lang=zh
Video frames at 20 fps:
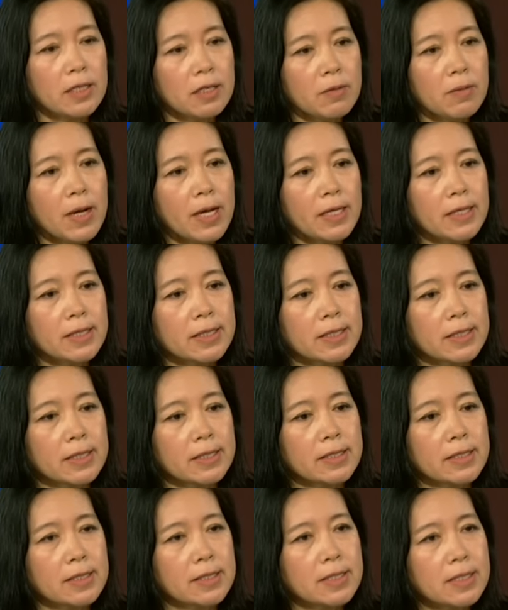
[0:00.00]
另外一个，
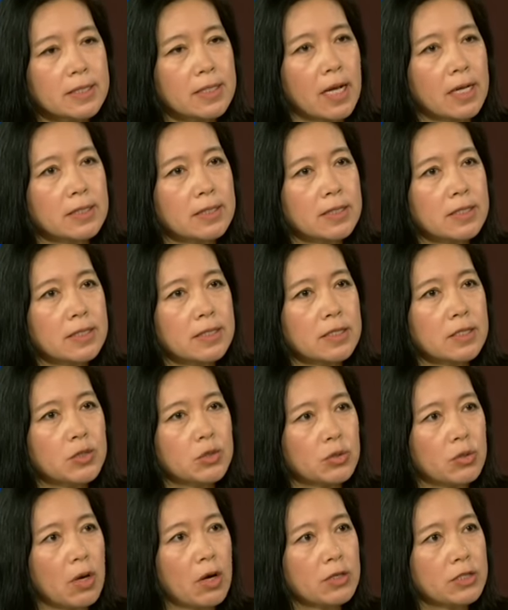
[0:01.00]
这个市场经济
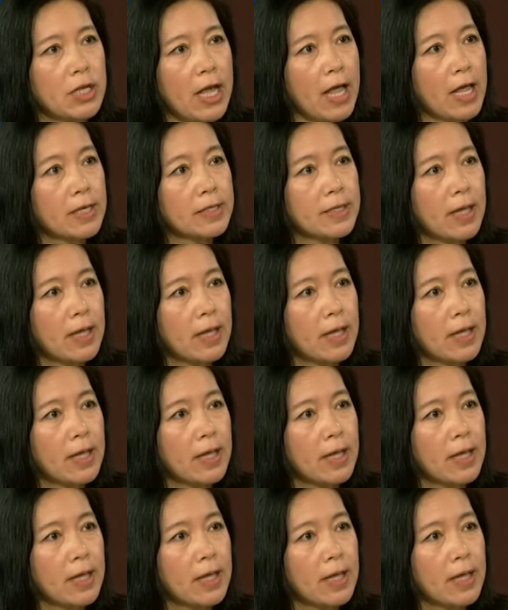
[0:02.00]
主要在